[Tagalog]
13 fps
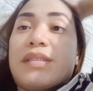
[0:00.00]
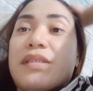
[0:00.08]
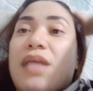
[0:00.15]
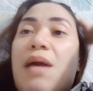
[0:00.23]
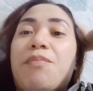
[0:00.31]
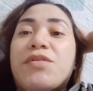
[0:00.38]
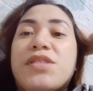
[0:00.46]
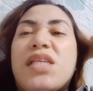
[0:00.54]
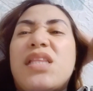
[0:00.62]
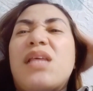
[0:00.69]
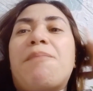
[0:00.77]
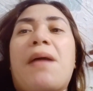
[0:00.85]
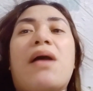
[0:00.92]
Tapos
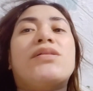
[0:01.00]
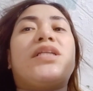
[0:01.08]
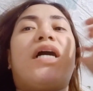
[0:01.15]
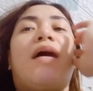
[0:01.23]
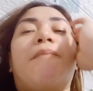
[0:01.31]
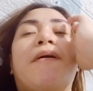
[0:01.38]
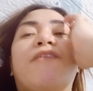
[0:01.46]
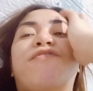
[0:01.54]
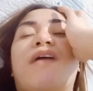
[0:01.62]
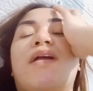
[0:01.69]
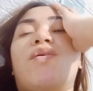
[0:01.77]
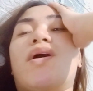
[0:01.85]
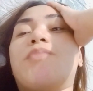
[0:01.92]
hindi pa ako
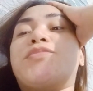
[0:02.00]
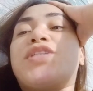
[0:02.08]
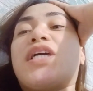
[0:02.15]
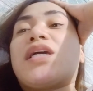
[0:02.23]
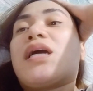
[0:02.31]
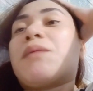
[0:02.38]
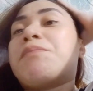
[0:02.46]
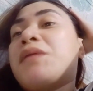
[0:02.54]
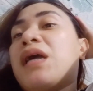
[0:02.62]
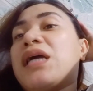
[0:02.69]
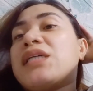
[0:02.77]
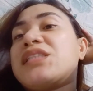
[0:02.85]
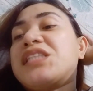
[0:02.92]
nakapag-follow up check up,
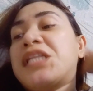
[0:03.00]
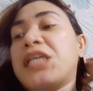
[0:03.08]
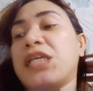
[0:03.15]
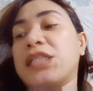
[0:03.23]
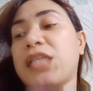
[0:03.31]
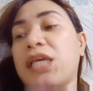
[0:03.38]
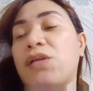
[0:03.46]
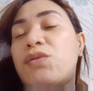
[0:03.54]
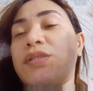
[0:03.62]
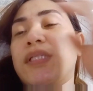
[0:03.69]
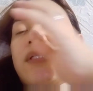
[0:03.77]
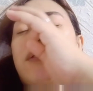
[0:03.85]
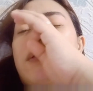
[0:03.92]
guys. Iniintay ko
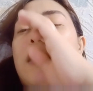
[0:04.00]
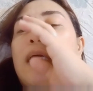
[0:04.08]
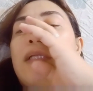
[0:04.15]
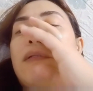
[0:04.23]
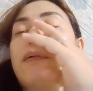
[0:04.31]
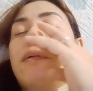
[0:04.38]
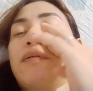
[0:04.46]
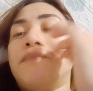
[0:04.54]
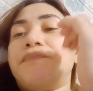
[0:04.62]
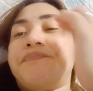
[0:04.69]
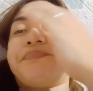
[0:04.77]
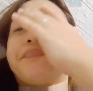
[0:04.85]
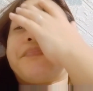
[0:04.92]
din 'yung ano,
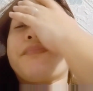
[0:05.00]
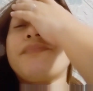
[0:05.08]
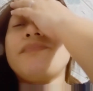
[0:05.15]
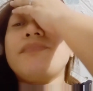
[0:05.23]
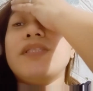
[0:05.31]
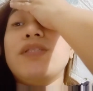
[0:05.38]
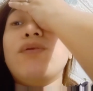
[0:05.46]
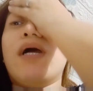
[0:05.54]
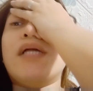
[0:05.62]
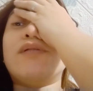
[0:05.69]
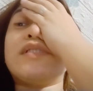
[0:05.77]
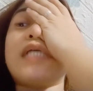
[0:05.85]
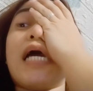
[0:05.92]
'yung
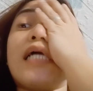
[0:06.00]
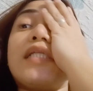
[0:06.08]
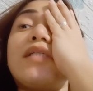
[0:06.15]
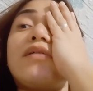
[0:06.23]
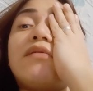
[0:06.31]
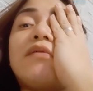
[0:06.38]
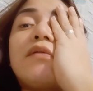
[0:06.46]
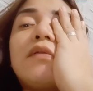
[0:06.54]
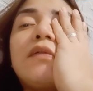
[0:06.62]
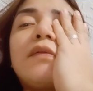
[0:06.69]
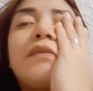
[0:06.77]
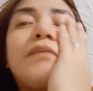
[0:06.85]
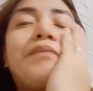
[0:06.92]
ano sa akin nung
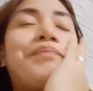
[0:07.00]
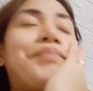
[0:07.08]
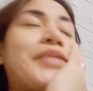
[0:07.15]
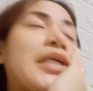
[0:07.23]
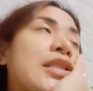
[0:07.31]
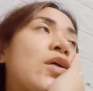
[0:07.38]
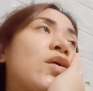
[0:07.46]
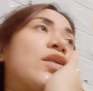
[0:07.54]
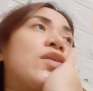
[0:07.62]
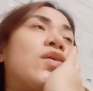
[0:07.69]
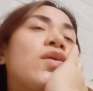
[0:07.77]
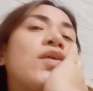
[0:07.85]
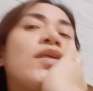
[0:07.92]
ang tawag dito